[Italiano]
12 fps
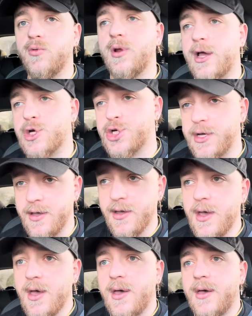lui
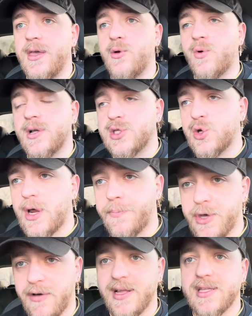nasce in una zona
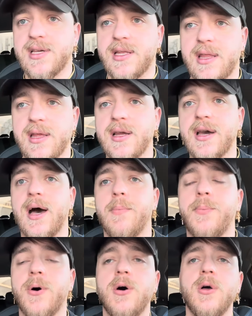più avanzata del
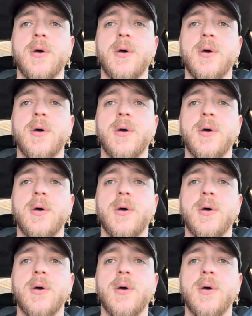campo,